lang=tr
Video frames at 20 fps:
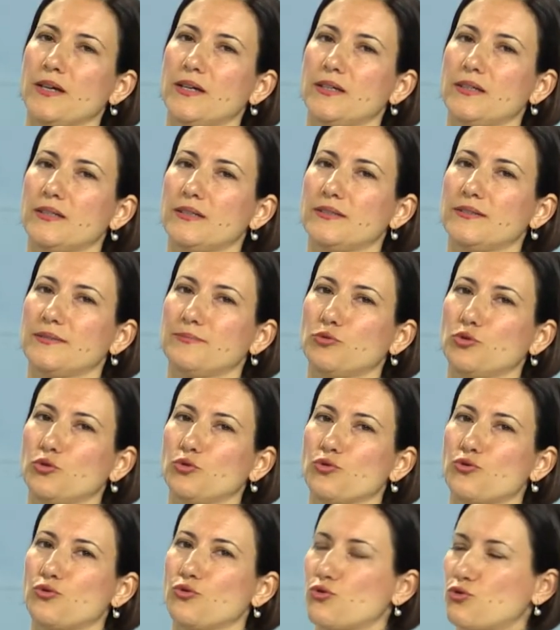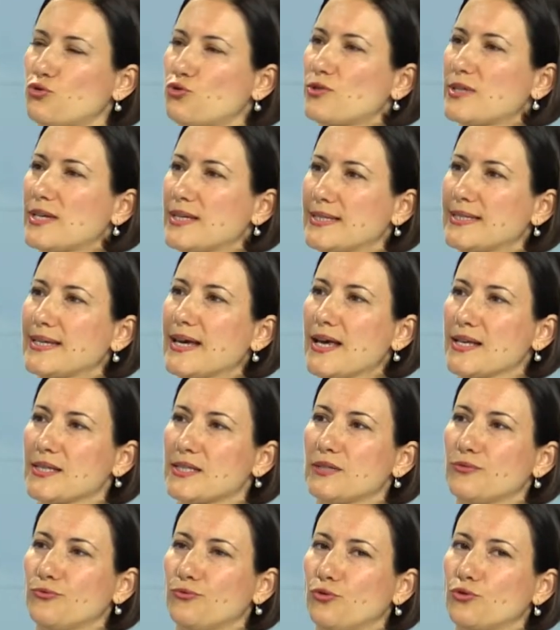E, bu üst, üst düzey
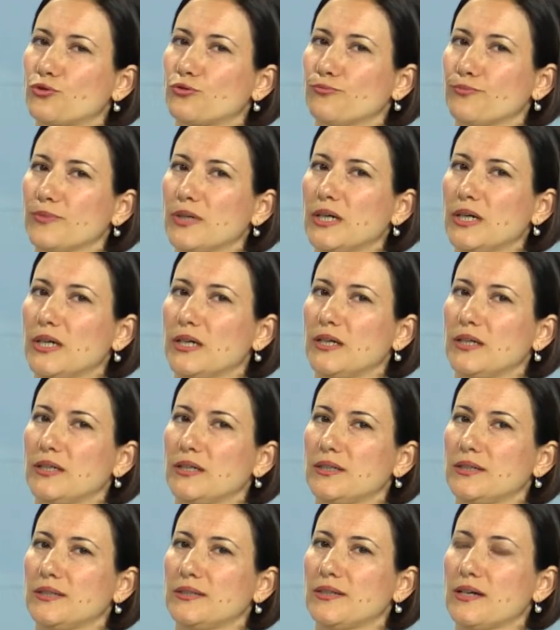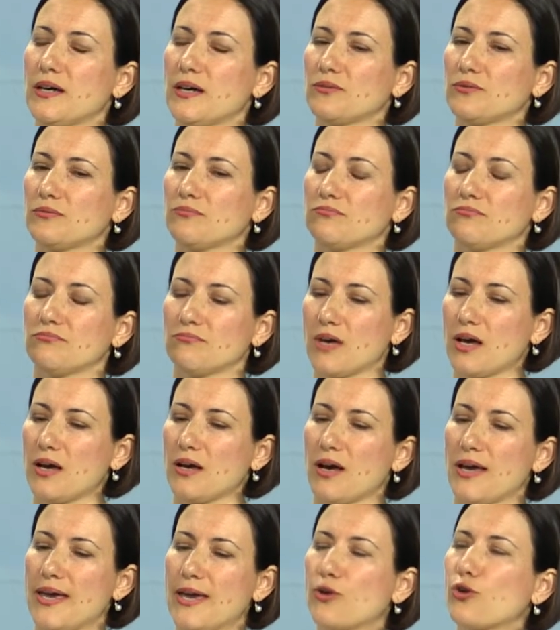siyasi forum e,
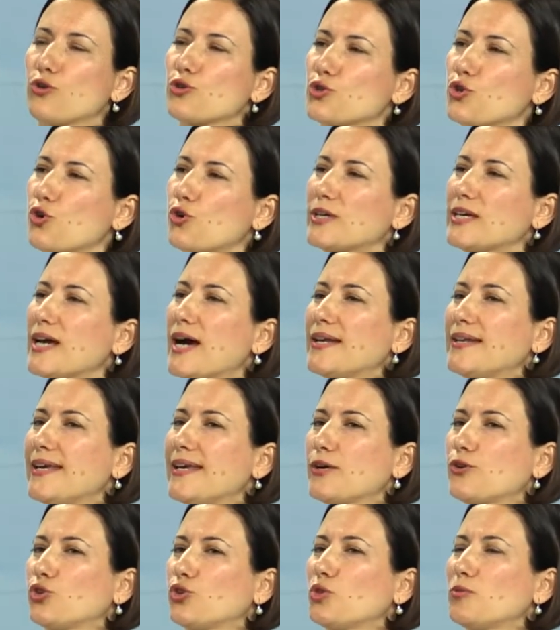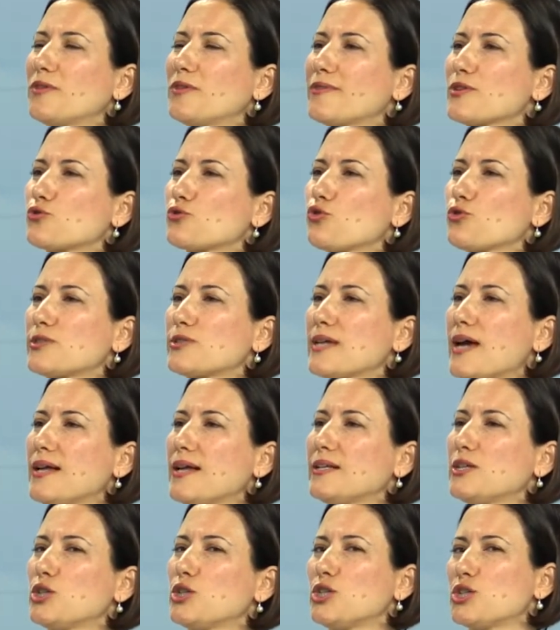ECOSOC yani Ekonomik ve
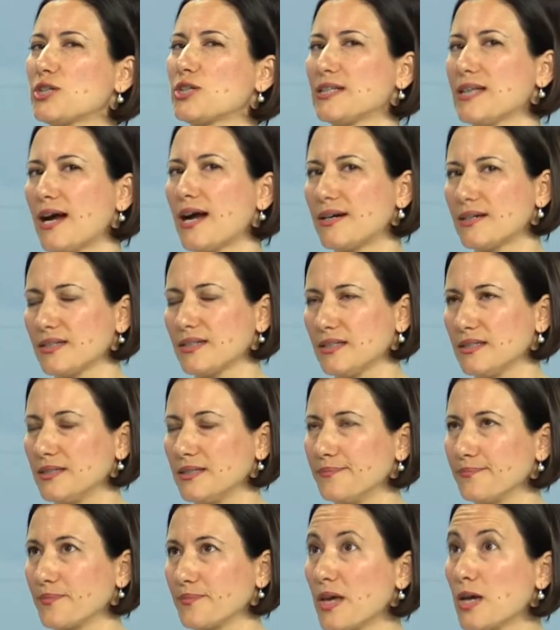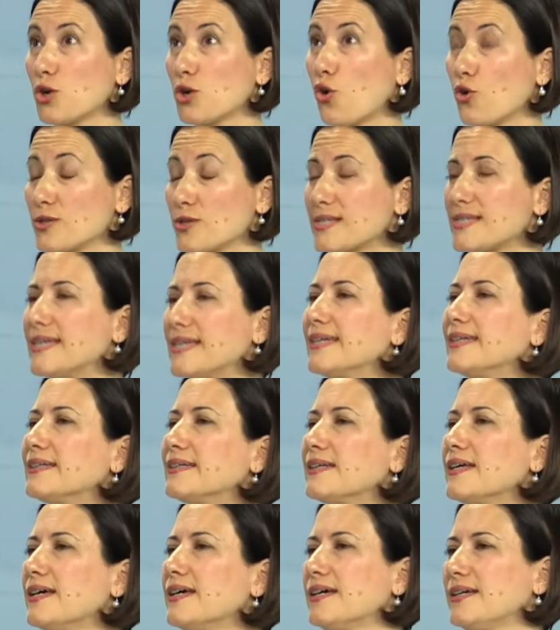Sosyal İlişkiler
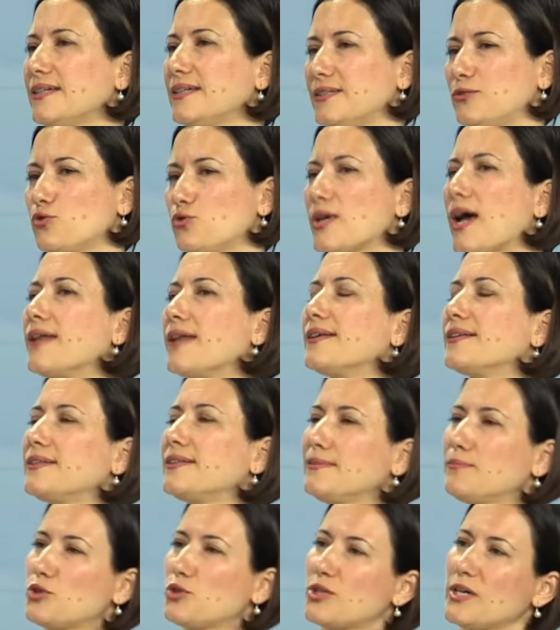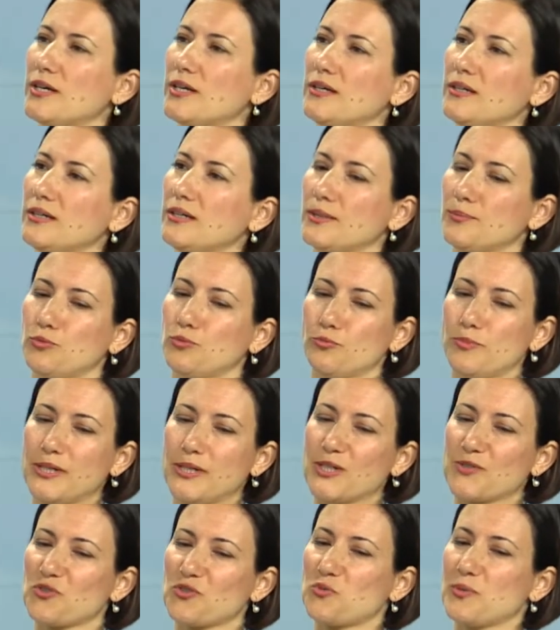Konseyi'nin düzenlediği bir şey. Bu
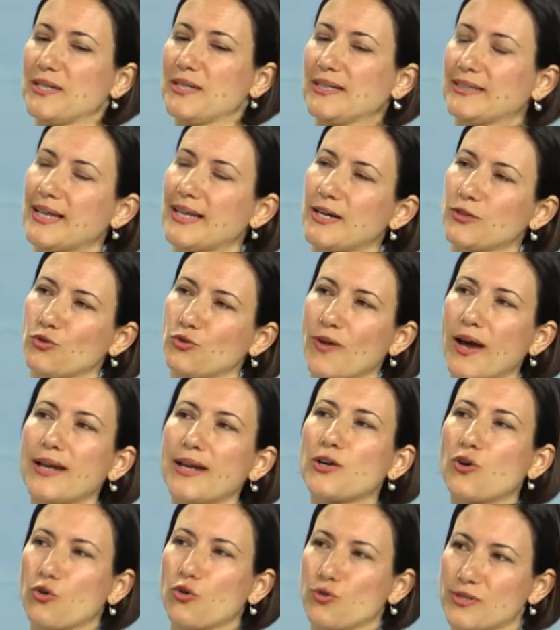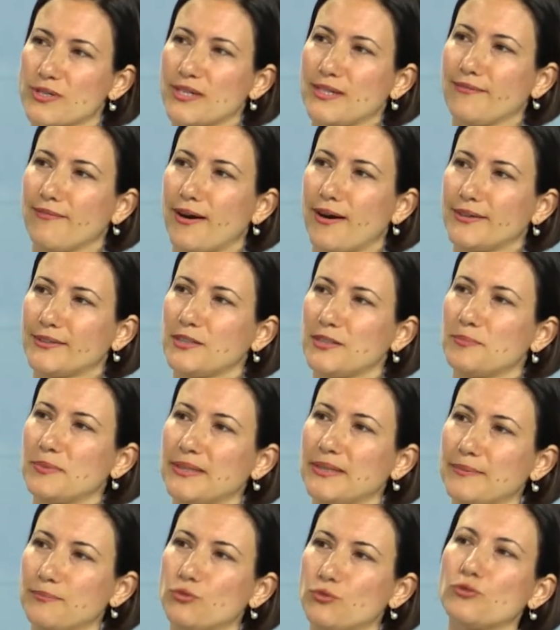Birleşmiş Milletler Güvenlik Konseyi vardır.
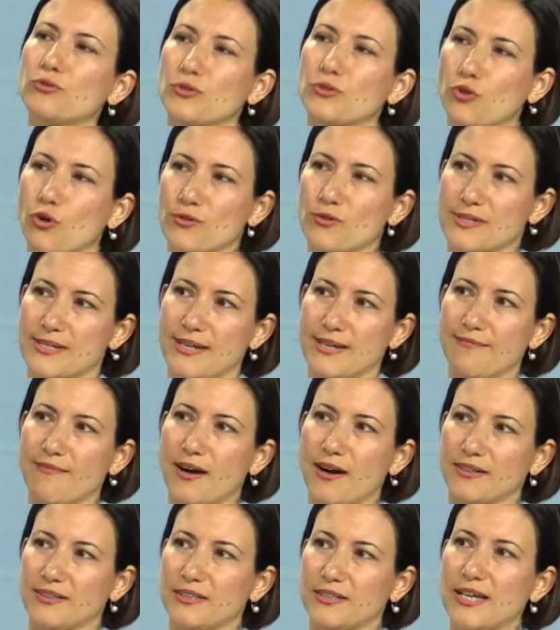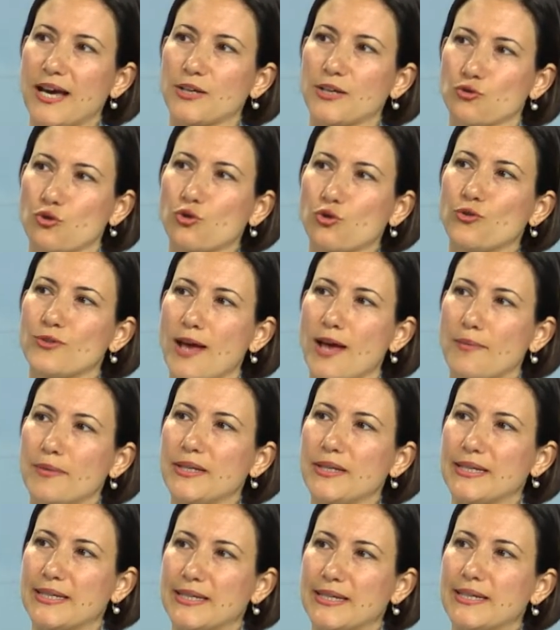Bir de bu konsey vardır. Yani çok
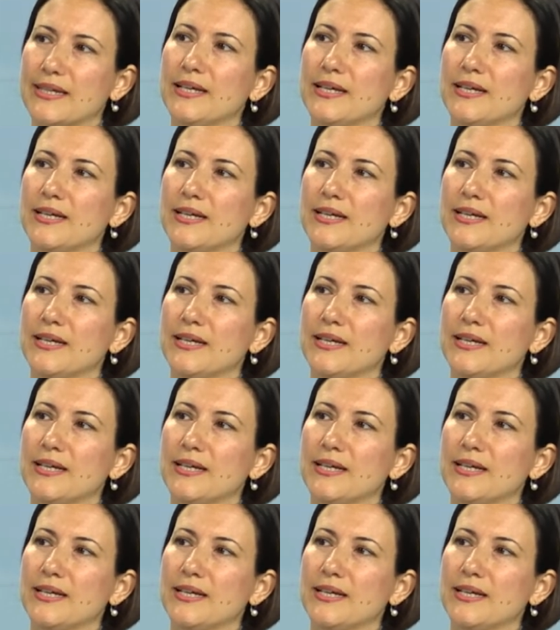önemli iki